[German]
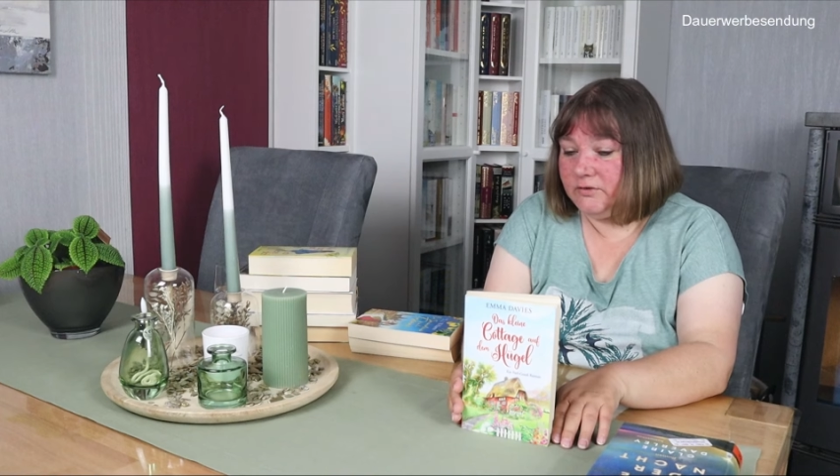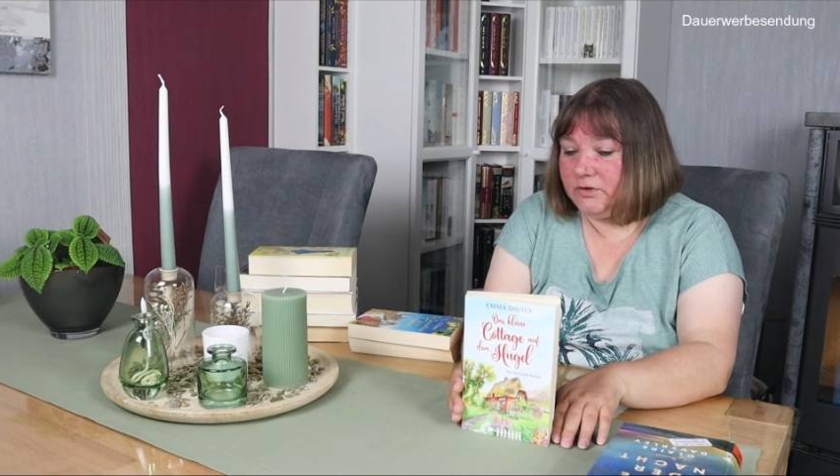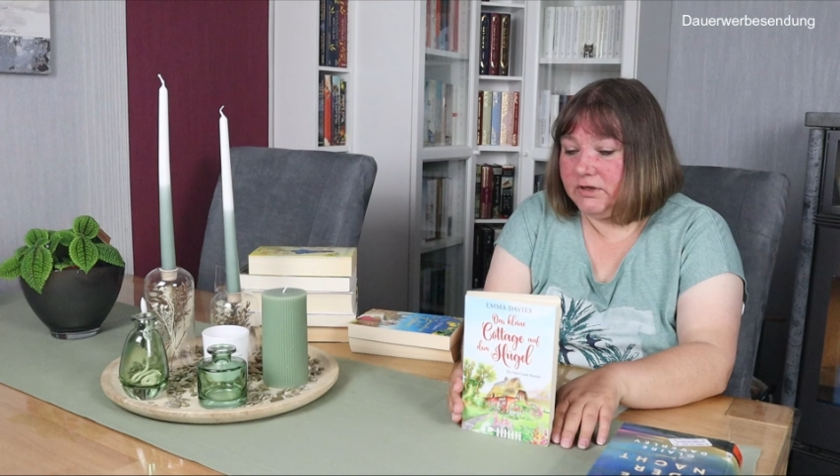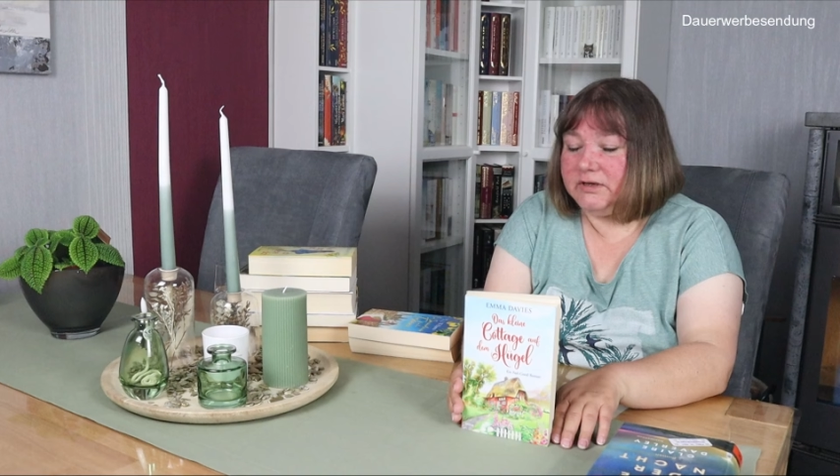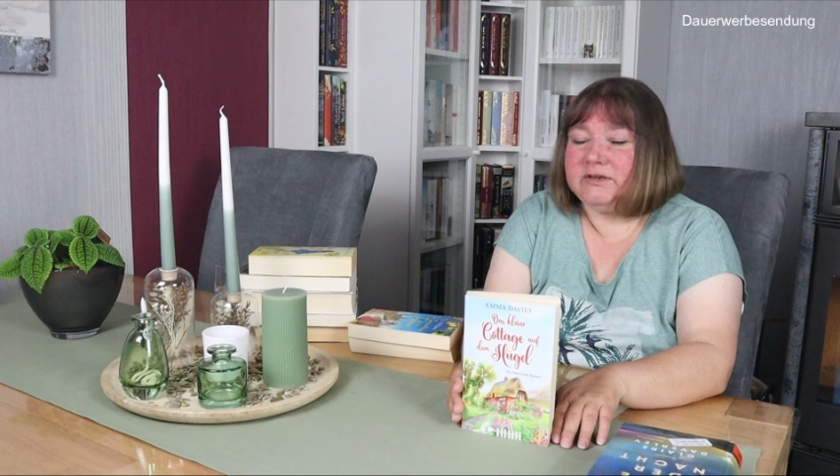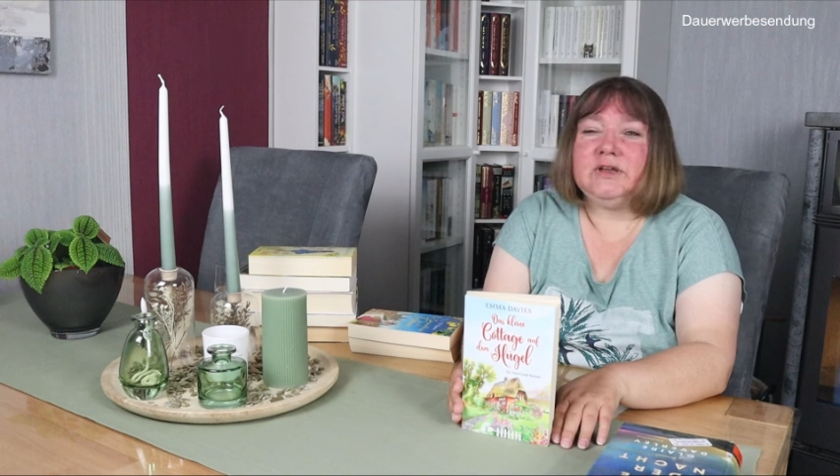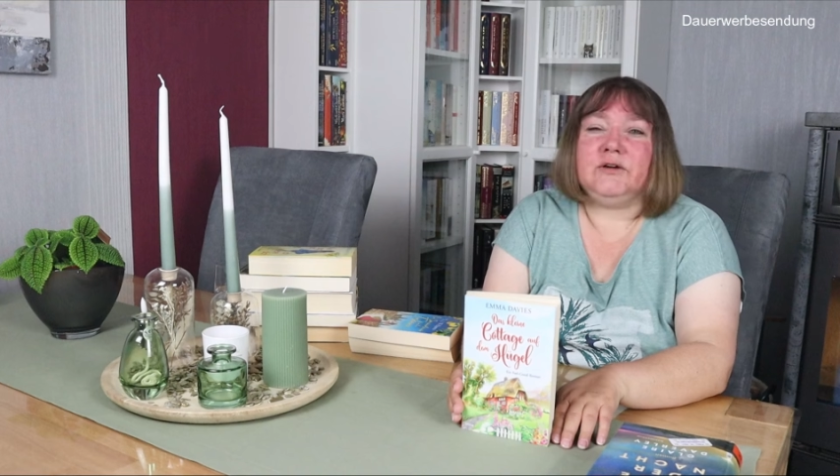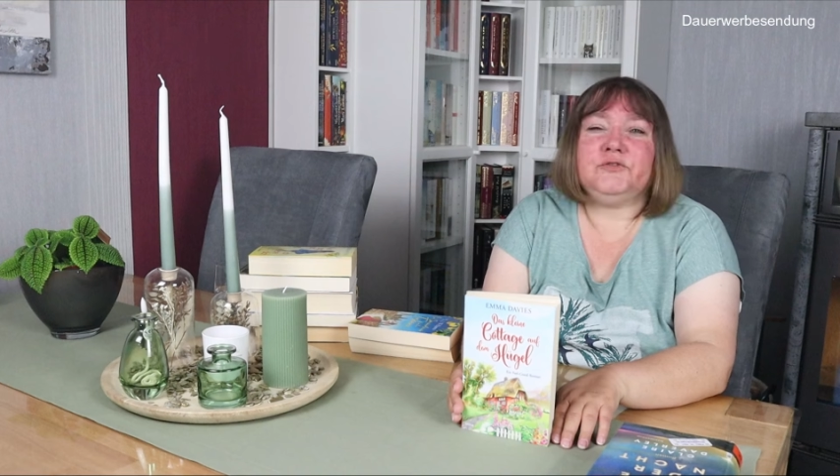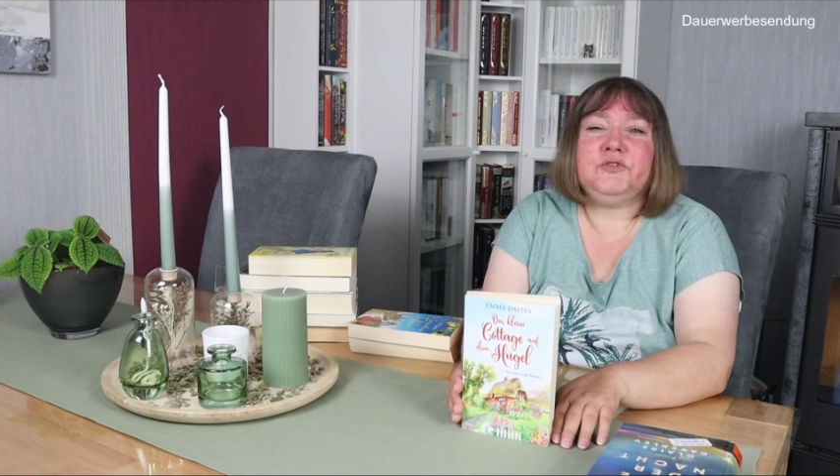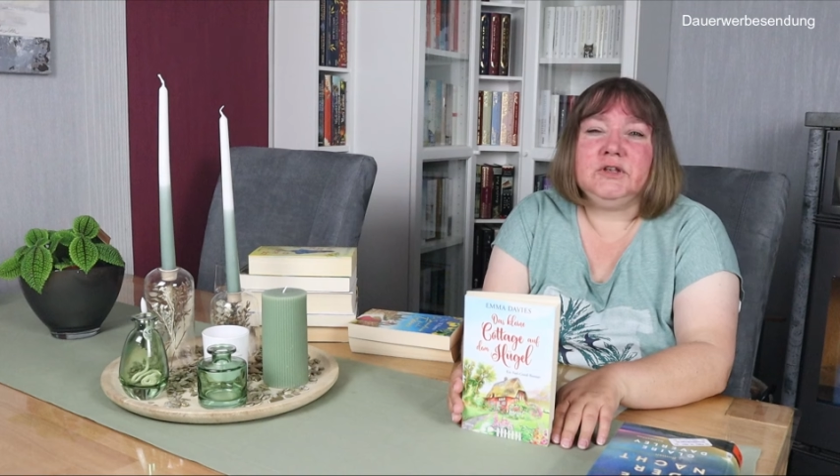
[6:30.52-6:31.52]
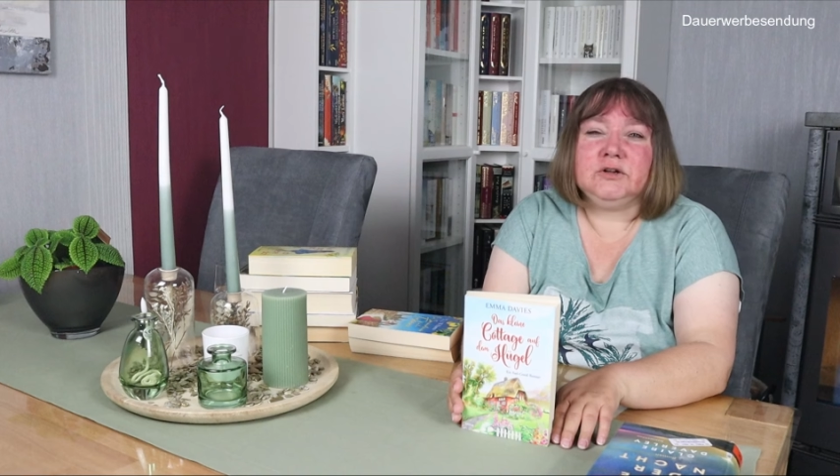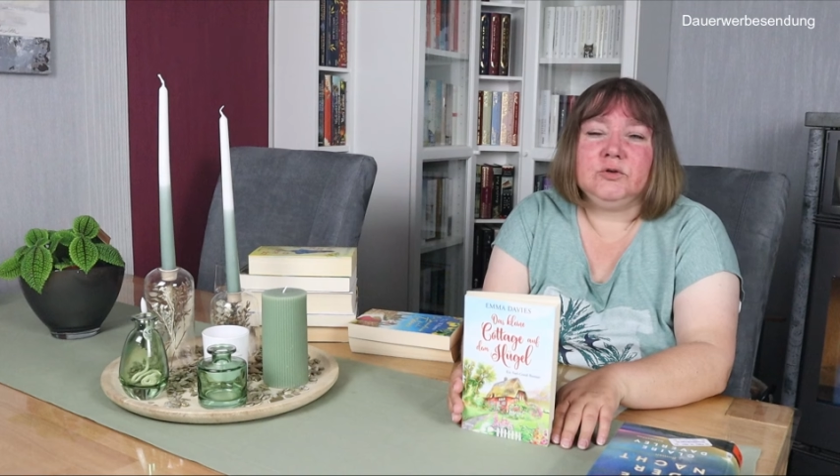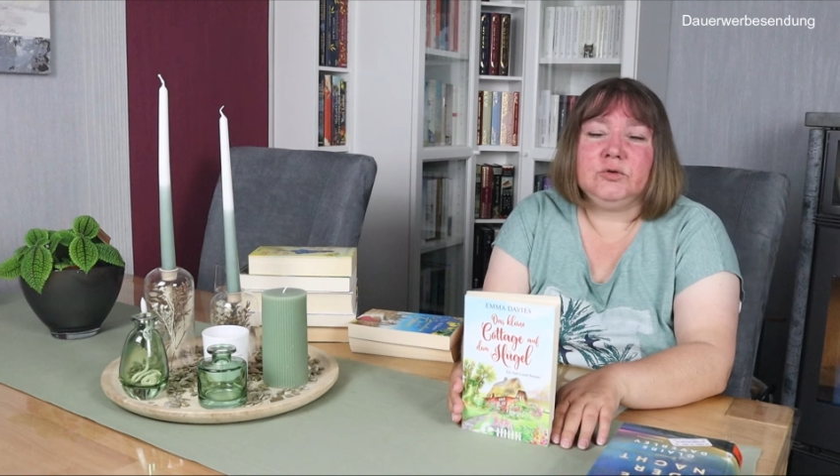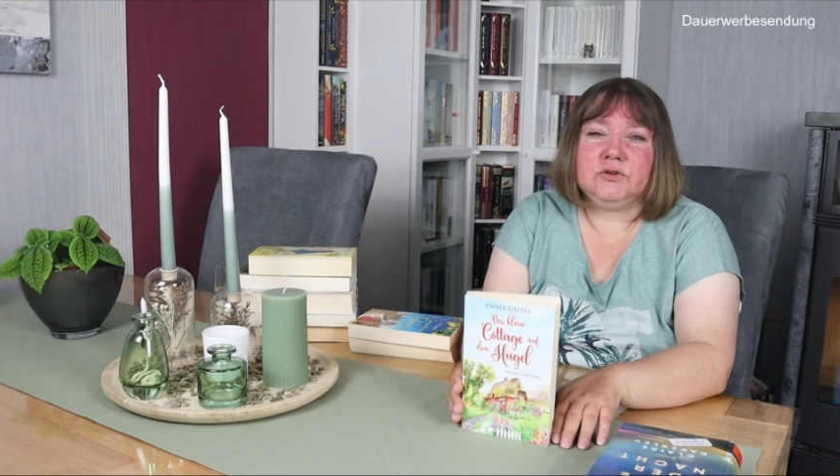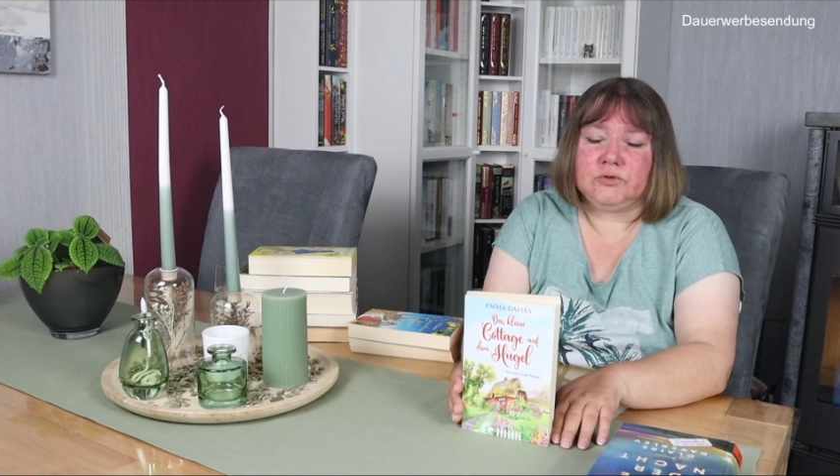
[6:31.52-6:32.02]
so ein richtiger feel
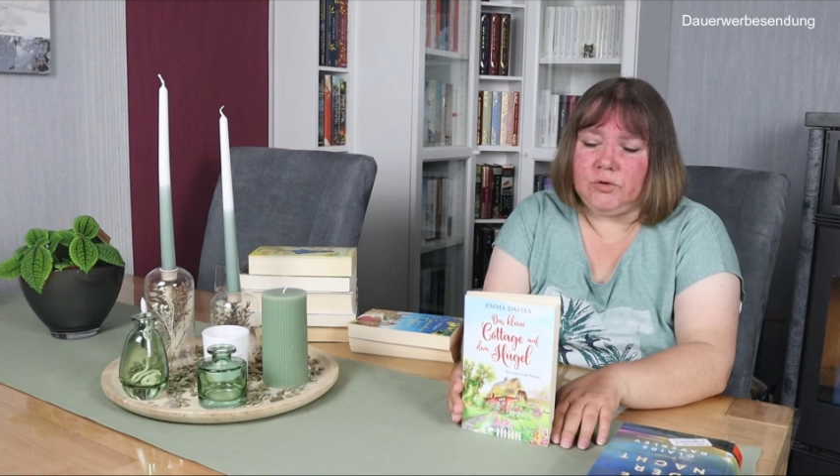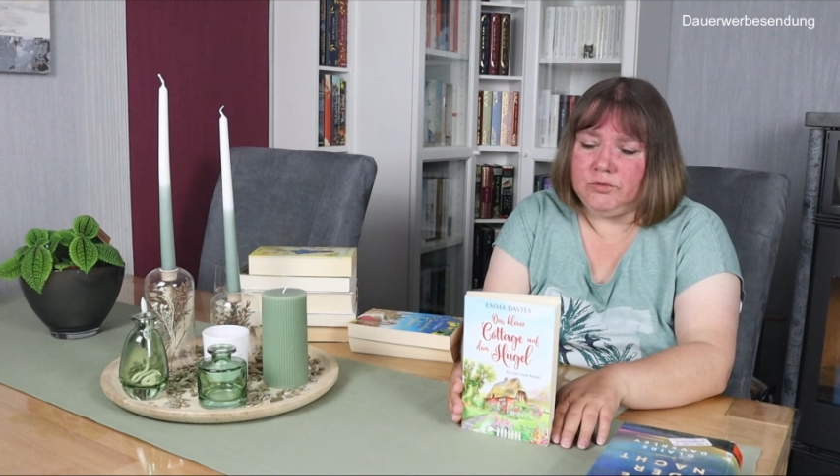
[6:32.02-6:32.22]
good